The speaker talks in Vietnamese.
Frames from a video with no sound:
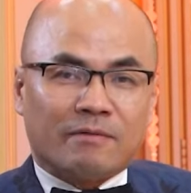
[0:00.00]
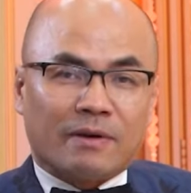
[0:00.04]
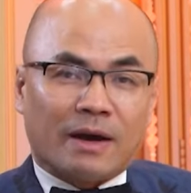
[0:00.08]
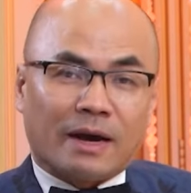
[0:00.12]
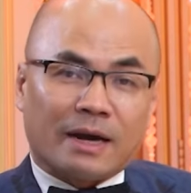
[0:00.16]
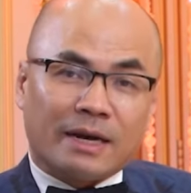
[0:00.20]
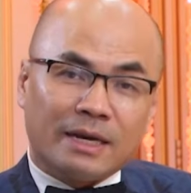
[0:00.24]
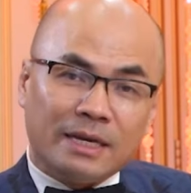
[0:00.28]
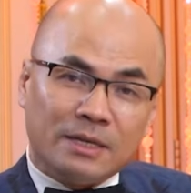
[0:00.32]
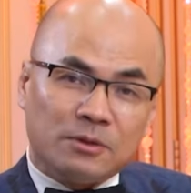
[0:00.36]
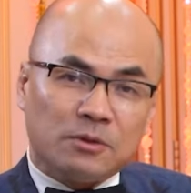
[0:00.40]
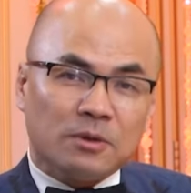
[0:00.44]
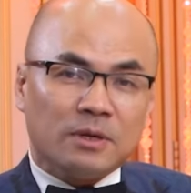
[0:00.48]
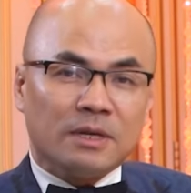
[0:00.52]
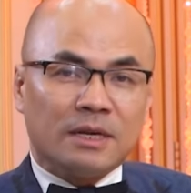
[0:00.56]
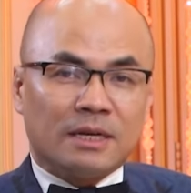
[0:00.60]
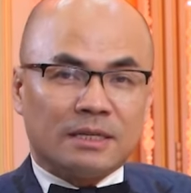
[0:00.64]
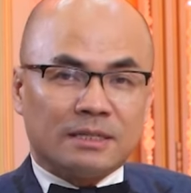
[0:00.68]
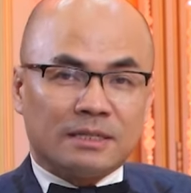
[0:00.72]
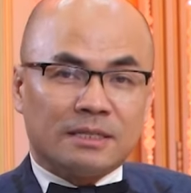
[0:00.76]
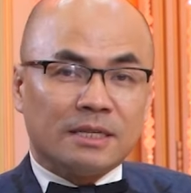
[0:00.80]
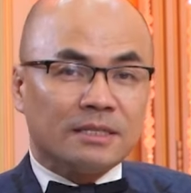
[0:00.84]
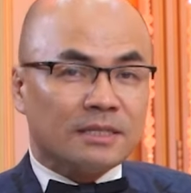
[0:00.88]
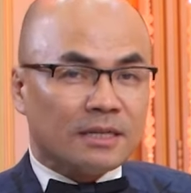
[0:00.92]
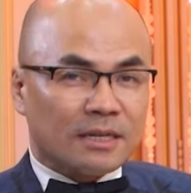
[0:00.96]
Và khi xuất
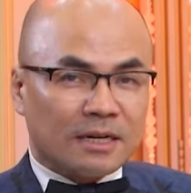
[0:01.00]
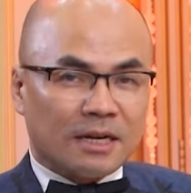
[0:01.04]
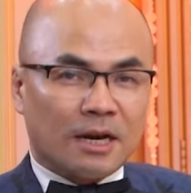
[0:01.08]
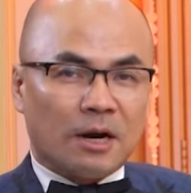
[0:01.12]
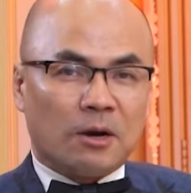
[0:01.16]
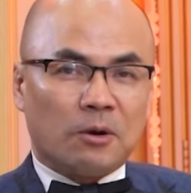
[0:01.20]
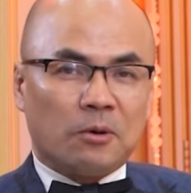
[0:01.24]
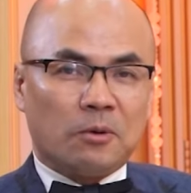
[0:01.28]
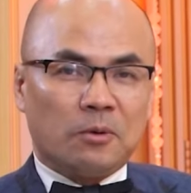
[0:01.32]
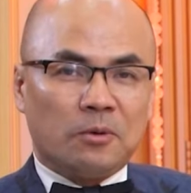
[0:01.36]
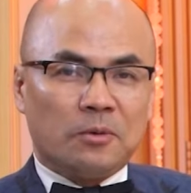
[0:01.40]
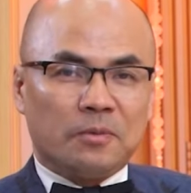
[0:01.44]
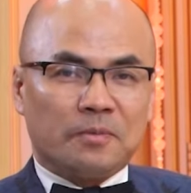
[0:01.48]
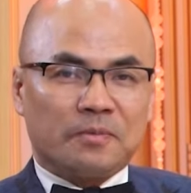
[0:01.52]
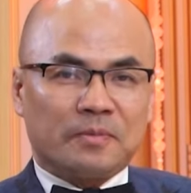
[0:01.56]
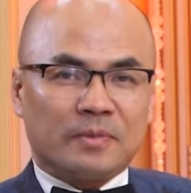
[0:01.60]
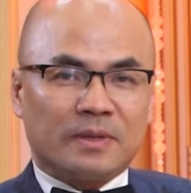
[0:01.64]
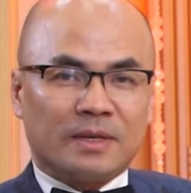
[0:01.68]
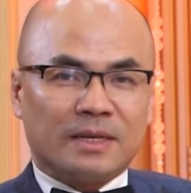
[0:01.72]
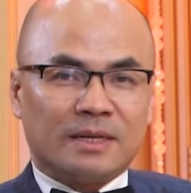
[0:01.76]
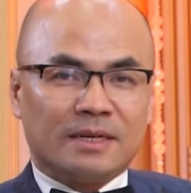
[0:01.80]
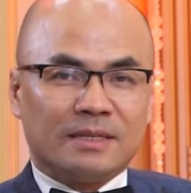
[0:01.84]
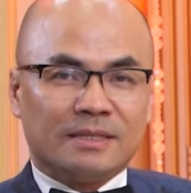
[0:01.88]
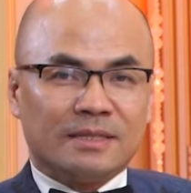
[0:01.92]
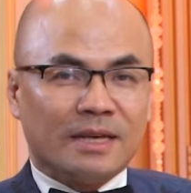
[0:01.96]
hiện trên sân khấu
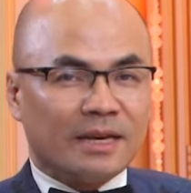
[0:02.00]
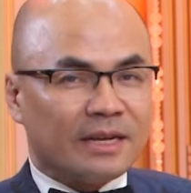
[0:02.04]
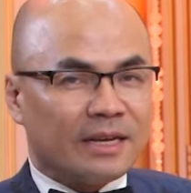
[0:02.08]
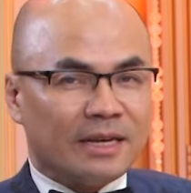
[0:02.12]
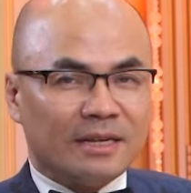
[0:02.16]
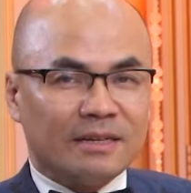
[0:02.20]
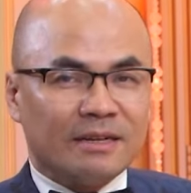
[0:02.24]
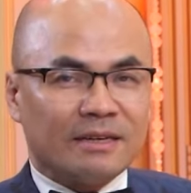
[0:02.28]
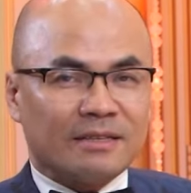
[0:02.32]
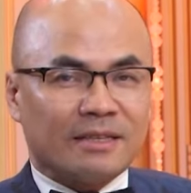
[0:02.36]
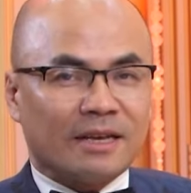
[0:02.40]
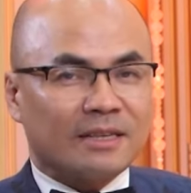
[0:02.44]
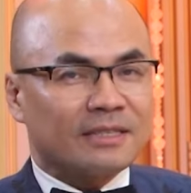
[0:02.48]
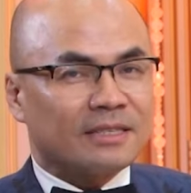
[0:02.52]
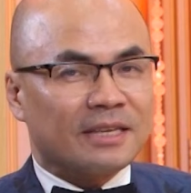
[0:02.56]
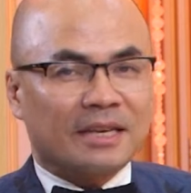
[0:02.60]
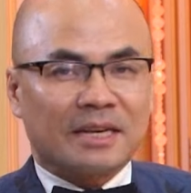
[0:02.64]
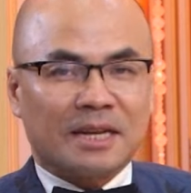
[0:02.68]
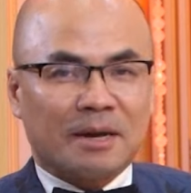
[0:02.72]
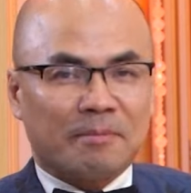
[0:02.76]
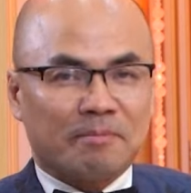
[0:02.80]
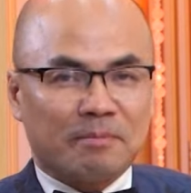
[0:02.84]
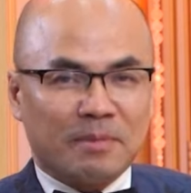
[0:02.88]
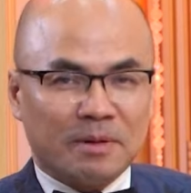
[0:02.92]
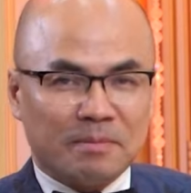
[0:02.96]
thì dễ khiến người ta
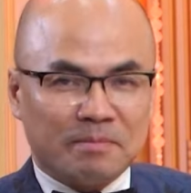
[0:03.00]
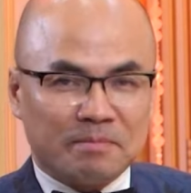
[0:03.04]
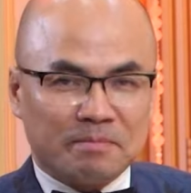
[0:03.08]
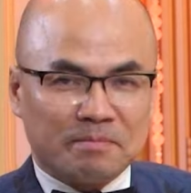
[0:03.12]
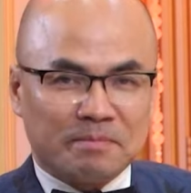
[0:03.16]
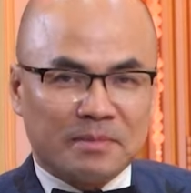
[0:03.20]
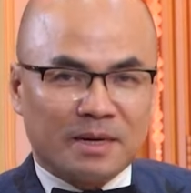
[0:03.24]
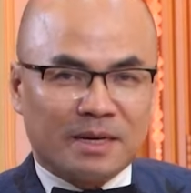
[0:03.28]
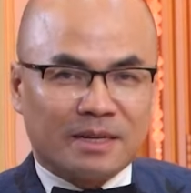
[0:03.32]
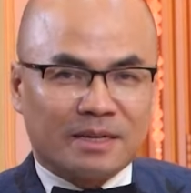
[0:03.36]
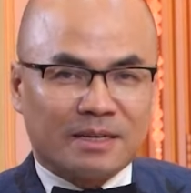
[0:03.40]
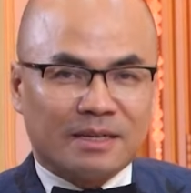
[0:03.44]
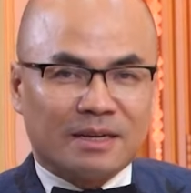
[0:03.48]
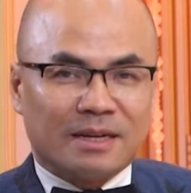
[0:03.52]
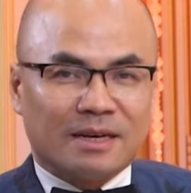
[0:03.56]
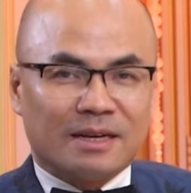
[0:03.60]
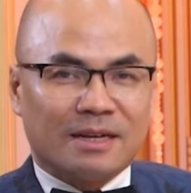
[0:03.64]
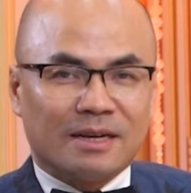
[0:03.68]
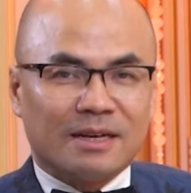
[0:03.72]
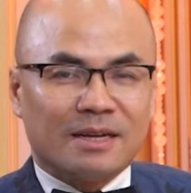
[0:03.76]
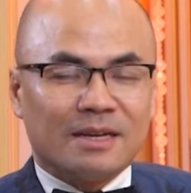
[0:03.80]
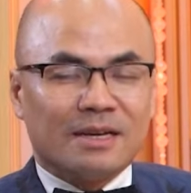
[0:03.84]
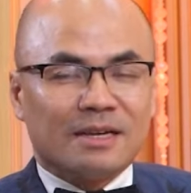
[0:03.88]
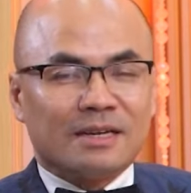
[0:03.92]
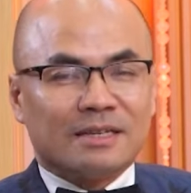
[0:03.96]
say đắm lắm bởi
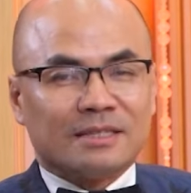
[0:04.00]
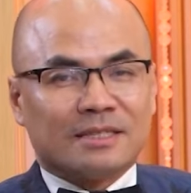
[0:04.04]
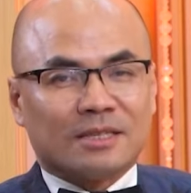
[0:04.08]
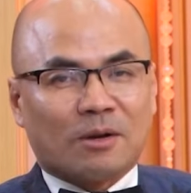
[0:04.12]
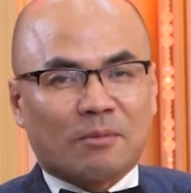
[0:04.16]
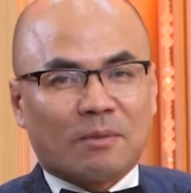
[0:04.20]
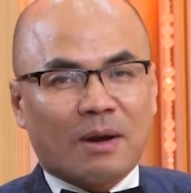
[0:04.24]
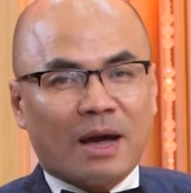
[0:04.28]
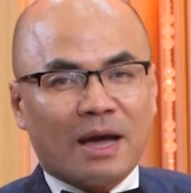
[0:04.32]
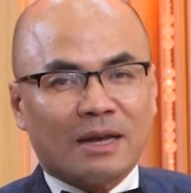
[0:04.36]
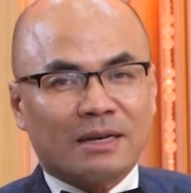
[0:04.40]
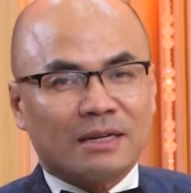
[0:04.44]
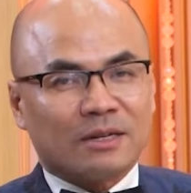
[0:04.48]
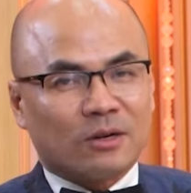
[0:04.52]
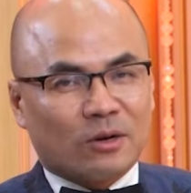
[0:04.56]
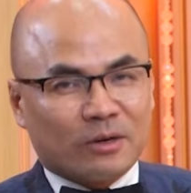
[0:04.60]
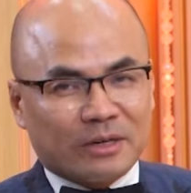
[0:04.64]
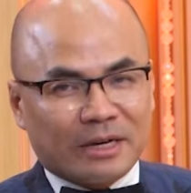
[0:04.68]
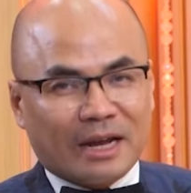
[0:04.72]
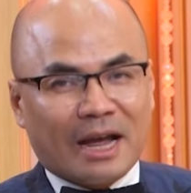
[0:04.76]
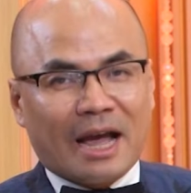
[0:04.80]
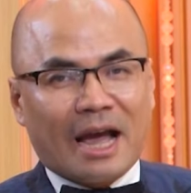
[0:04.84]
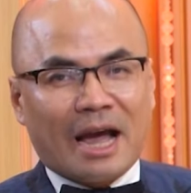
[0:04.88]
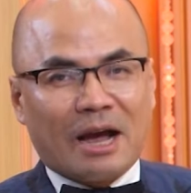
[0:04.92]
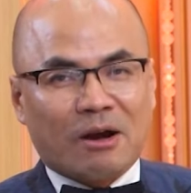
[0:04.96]
à, giọng hát
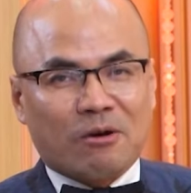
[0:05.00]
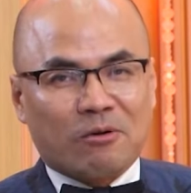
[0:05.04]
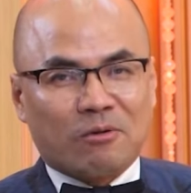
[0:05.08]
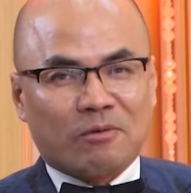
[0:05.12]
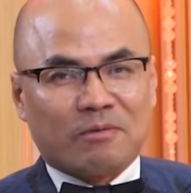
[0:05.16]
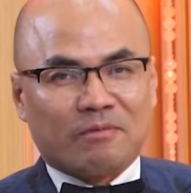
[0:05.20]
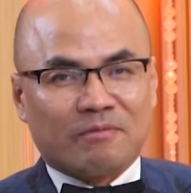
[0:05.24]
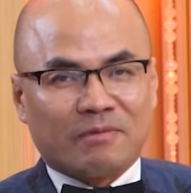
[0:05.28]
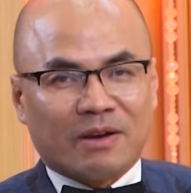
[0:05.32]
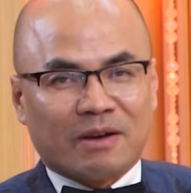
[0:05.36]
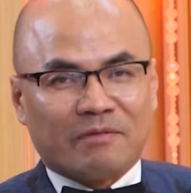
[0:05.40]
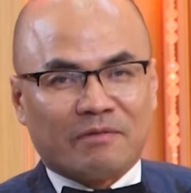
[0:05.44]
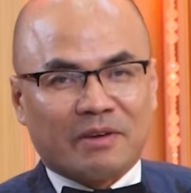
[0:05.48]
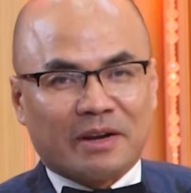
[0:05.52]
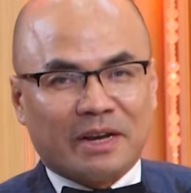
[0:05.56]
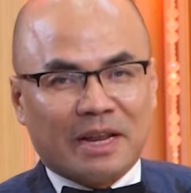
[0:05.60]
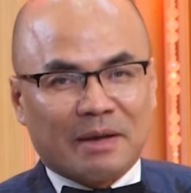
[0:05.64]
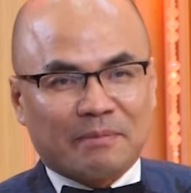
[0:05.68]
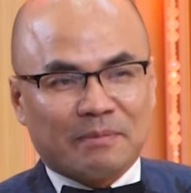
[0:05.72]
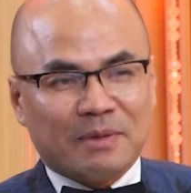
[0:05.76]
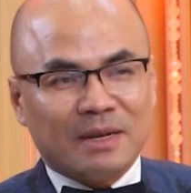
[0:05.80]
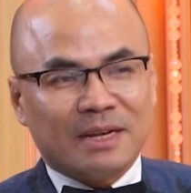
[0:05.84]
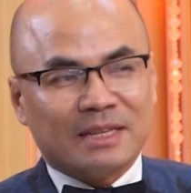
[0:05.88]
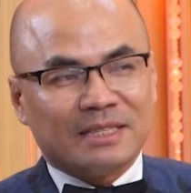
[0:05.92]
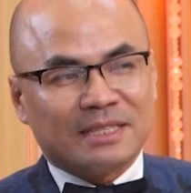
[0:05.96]
ngọt ngào và vẻ
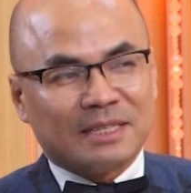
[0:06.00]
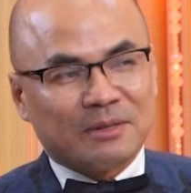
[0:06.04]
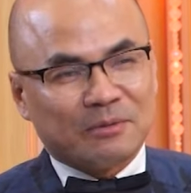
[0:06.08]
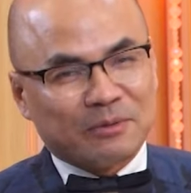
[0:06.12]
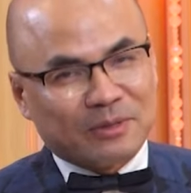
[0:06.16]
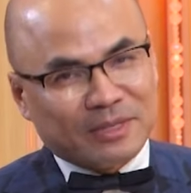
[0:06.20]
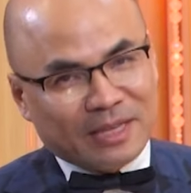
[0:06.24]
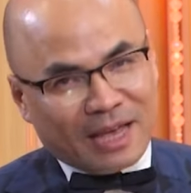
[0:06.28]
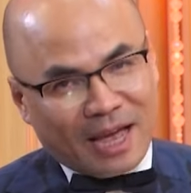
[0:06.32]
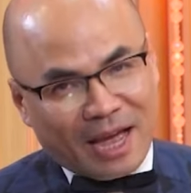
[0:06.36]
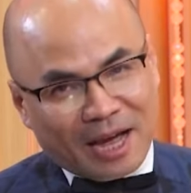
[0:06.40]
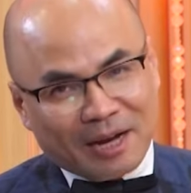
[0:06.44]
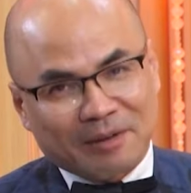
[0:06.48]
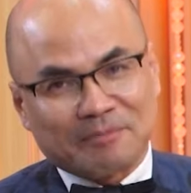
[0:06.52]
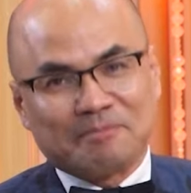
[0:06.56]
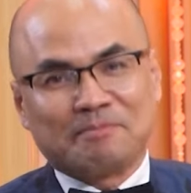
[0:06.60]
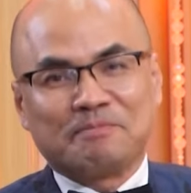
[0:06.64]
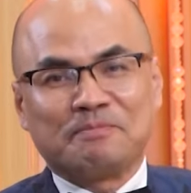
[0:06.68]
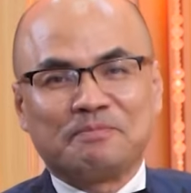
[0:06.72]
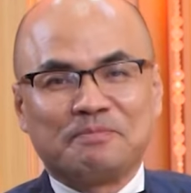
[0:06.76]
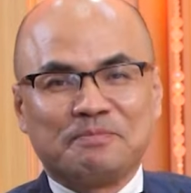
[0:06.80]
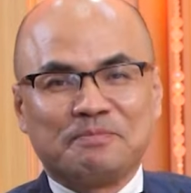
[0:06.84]
đẹp rất là dịu dàng